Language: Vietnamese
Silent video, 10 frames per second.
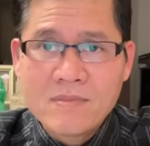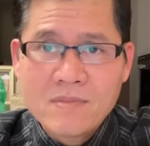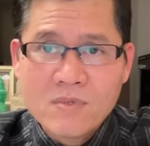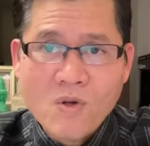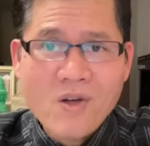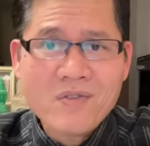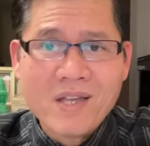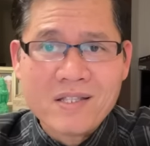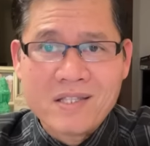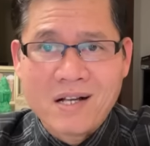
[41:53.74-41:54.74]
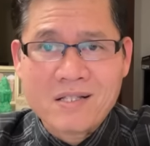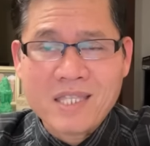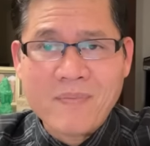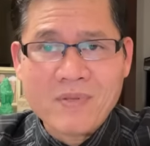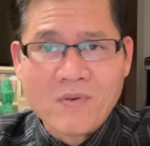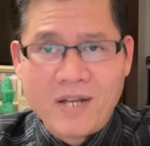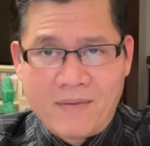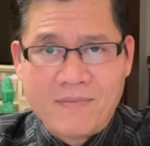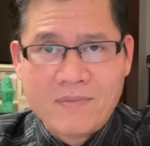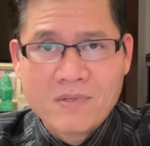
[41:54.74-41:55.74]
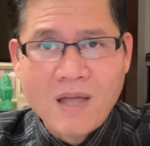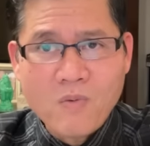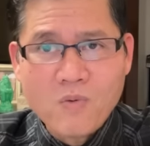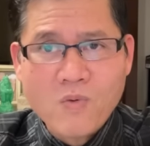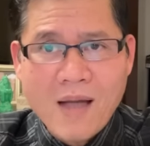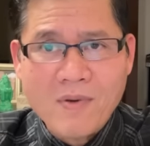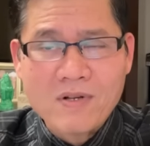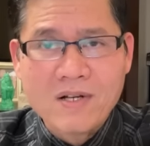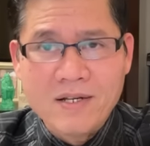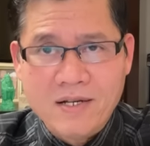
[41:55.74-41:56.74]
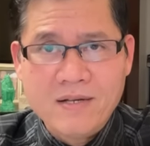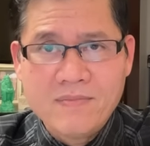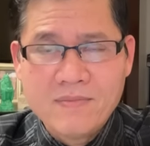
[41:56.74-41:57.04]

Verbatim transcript: nói chuyện trực tiếp với tôi này thông qua một người nữa